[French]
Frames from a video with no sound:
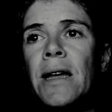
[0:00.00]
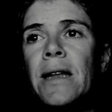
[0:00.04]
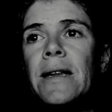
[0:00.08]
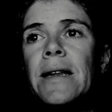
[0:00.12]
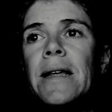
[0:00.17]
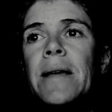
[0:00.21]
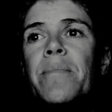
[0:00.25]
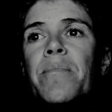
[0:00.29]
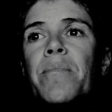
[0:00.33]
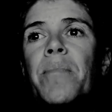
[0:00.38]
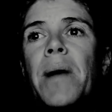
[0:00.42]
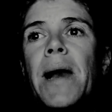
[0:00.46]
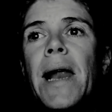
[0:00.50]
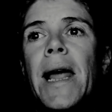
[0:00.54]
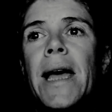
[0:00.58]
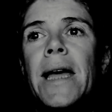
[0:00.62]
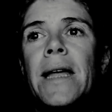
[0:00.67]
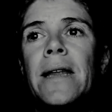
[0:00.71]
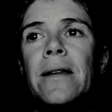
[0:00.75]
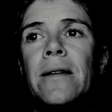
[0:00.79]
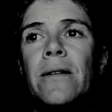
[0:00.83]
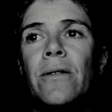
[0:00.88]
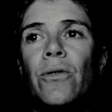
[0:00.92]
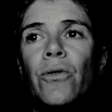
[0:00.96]
des
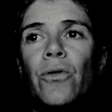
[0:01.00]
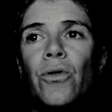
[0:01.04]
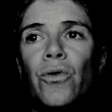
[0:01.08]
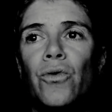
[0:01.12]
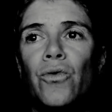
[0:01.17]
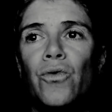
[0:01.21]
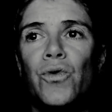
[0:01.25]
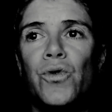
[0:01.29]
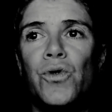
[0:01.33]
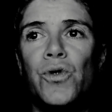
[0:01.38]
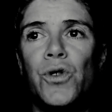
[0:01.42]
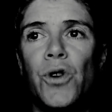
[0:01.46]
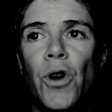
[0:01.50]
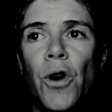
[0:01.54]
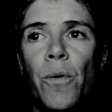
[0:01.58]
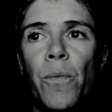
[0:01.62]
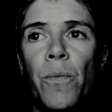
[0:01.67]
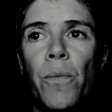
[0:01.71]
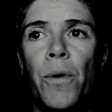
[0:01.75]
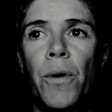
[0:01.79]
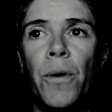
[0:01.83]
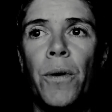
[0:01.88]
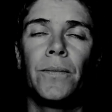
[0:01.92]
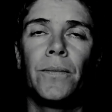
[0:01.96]
plaines que nous
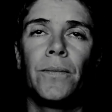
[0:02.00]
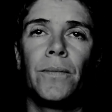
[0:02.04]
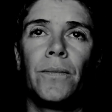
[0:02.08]
sommes.